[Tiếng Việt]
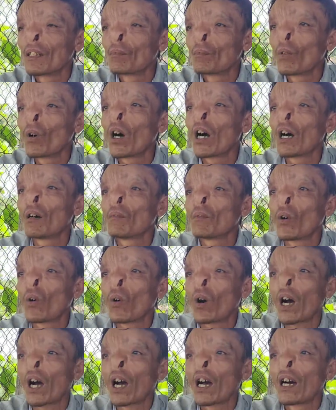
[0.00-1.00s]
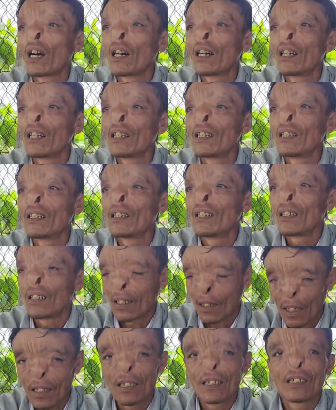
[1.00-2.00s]
anh ở mua mua
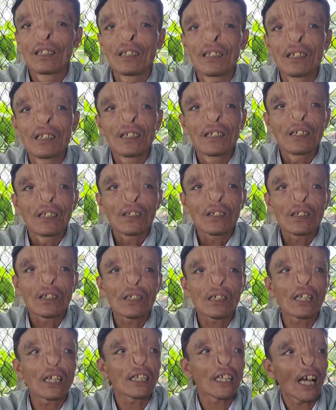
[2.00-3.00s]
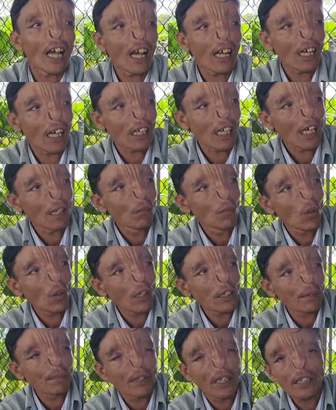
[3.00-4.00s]
mua nhiêu cái nhà đằng này mua
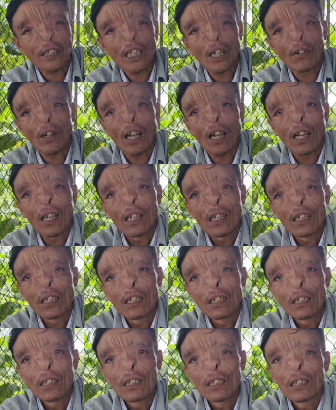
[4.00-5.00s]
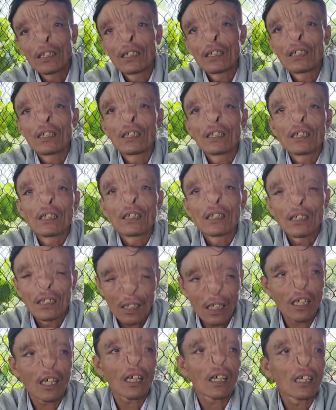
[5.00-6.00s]
có trăm rưỡi triệu nè mua luôn hả
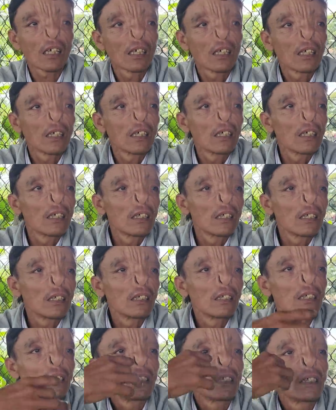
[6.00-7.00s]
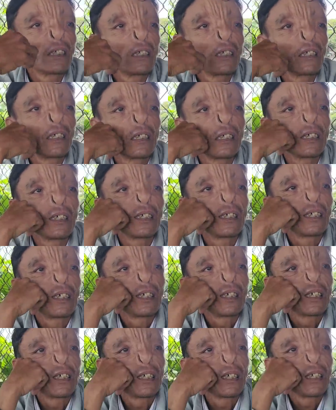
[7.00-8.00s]
dạ à... mua
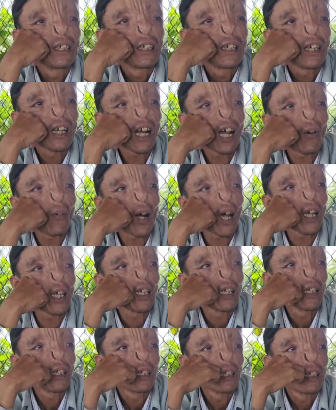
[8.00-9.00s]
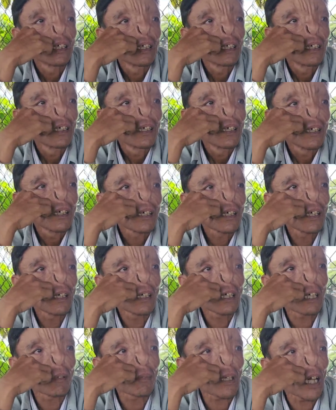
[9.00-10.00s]
lâu chưa lâu rồi
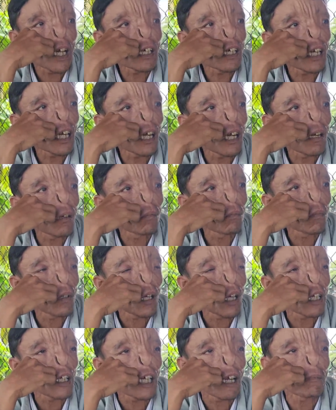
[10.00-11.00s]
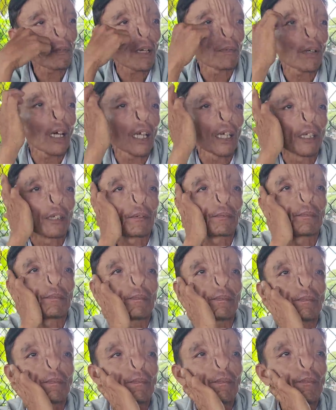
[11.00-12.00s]
ờ, năm nay là ờ, năm năm rồi
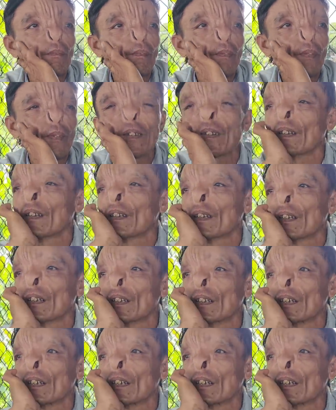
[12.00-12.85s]
còn vợ anh